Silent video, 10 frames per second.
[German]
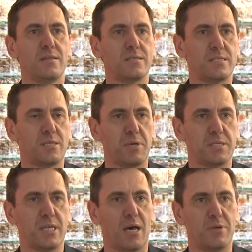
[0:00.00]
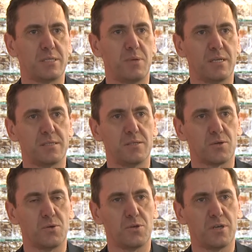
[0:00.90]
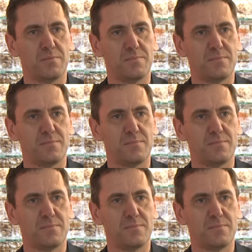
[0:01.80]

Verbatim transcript: Das ist der beste Arbeitsplatz in der Küche.